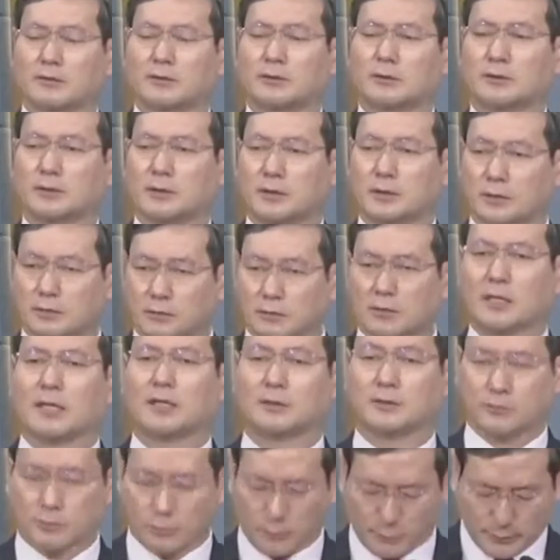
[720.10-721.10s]
거룩할
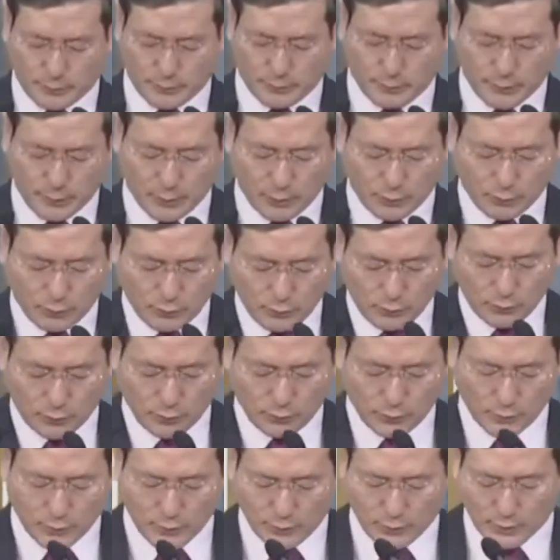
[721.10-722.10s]
수 없습니다. 오늘도
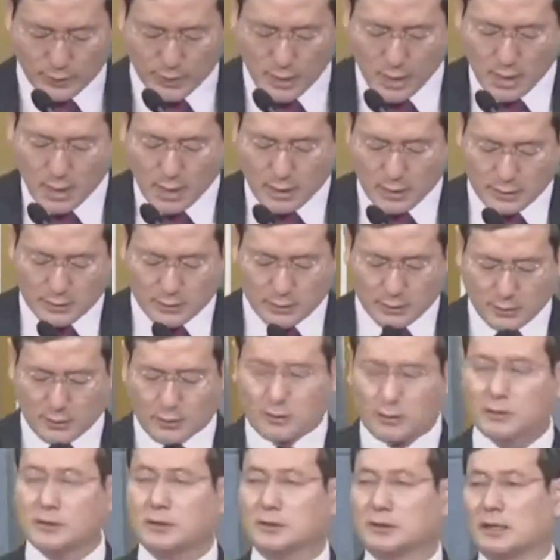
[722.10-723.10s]
얘기도
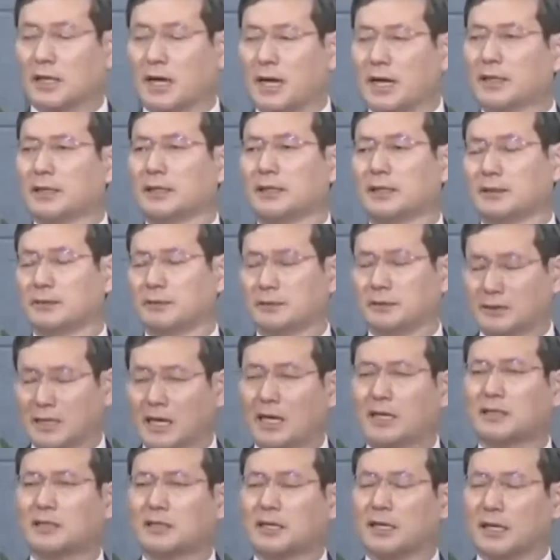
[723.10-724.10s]
그 하나
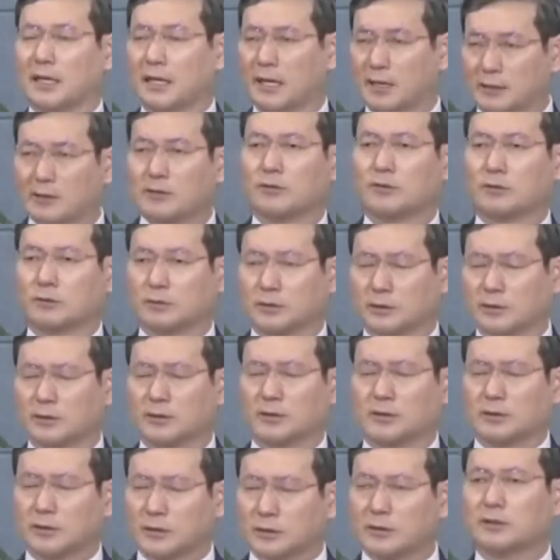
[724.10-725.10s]
자기의 행위로는
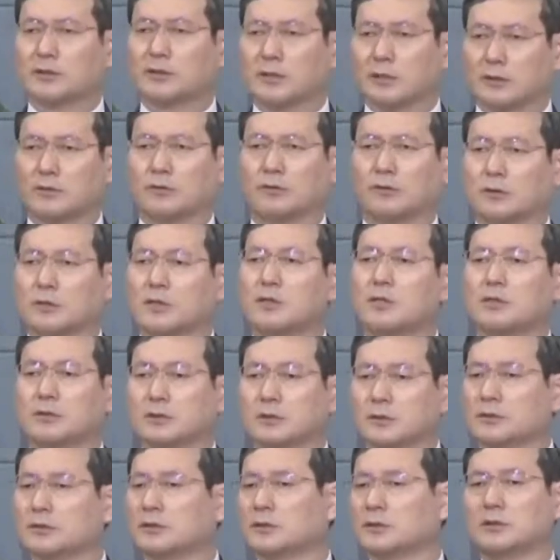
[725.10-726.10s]
절대로
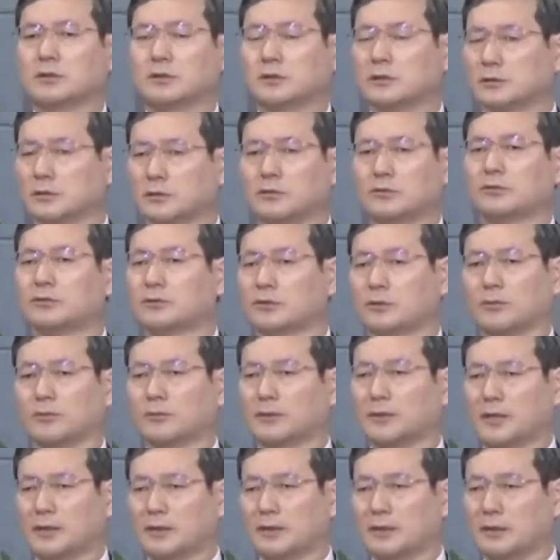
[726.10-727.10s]
의를 얻을 수
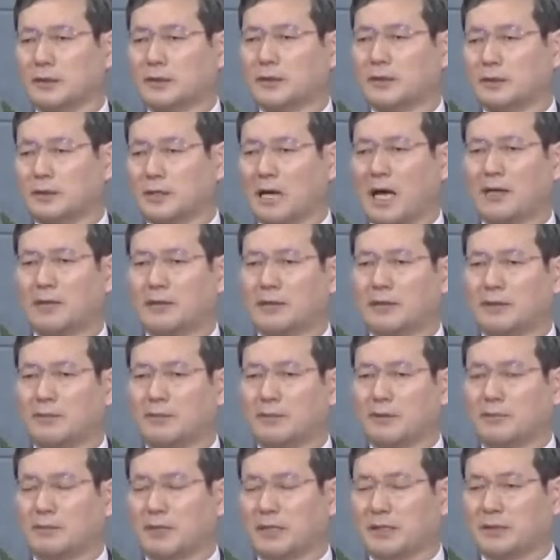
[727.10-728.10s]
없다는 게 이 하나님의
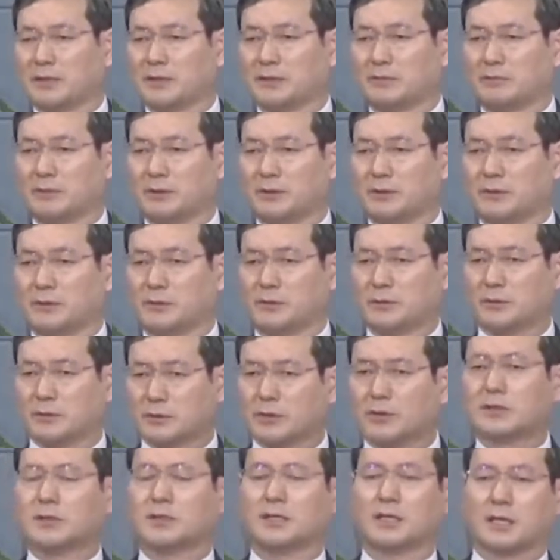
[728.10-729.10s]
말씀이에요.
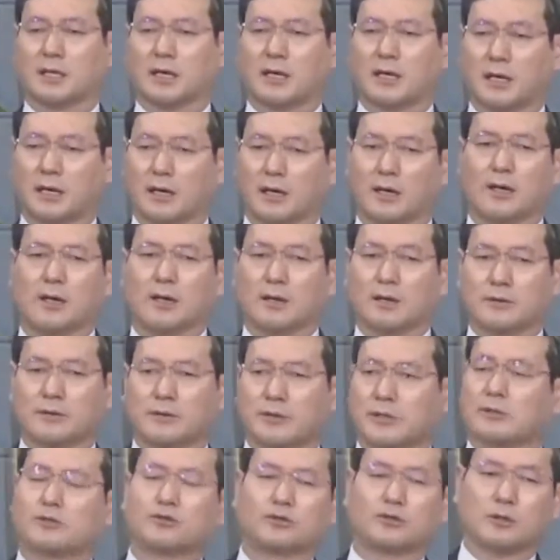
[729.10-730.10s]
그러니까
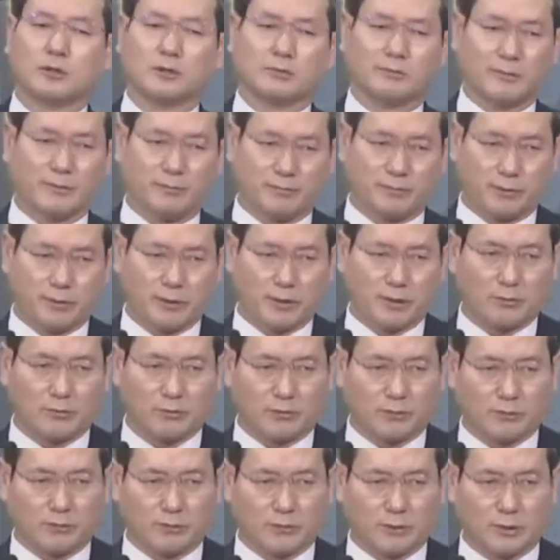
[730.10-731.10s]
예수님의 피해
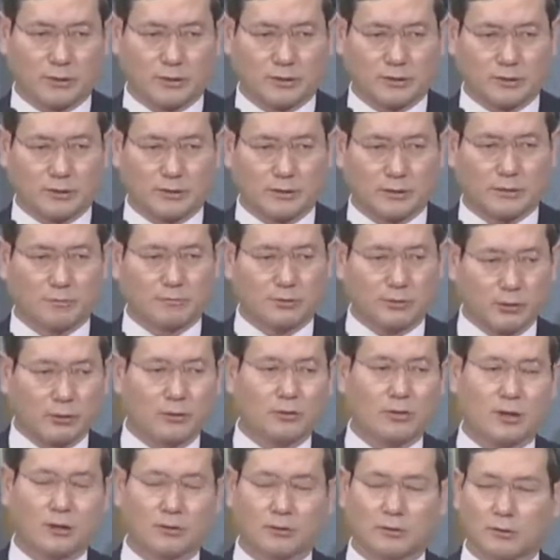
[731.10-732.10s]
공로가
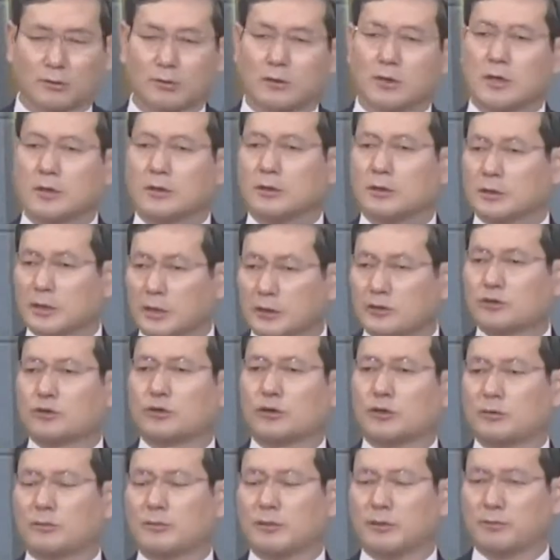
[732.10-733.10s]
필요하고
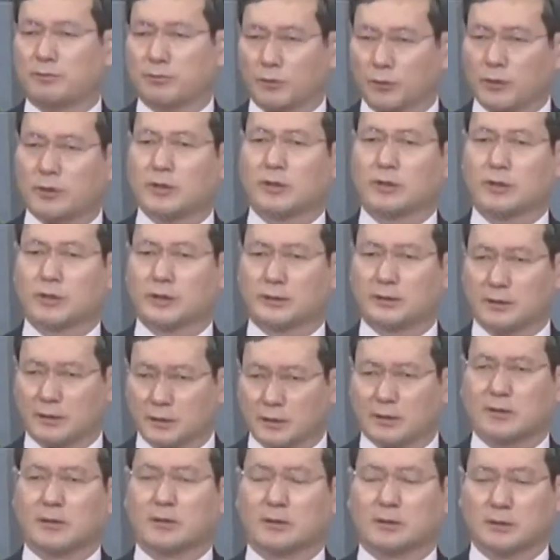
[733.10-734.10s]
예수님의 보혈의
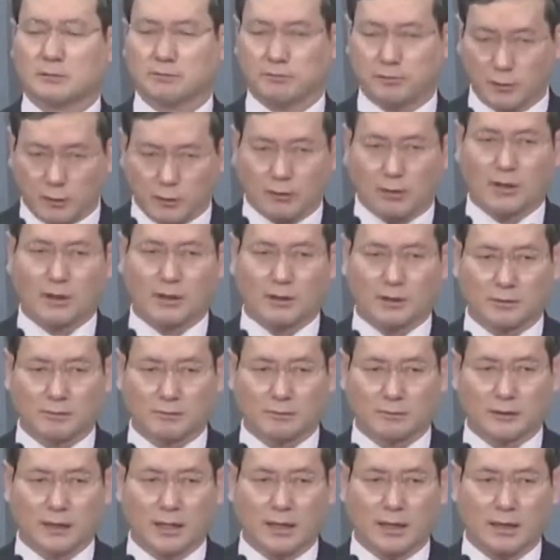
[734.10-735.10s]
능력이 필요한
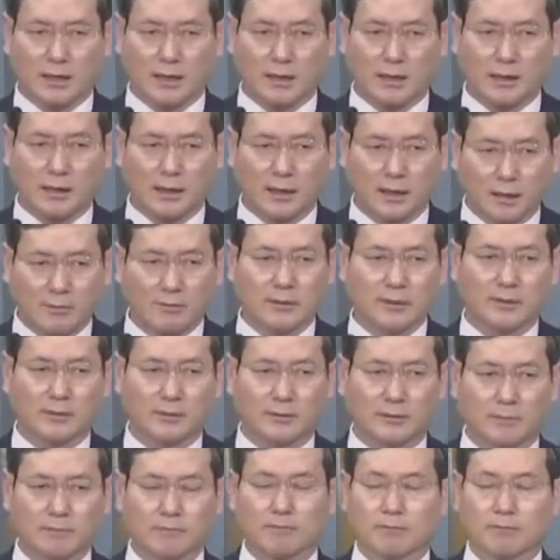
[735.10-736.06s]
겁니다. 아멘.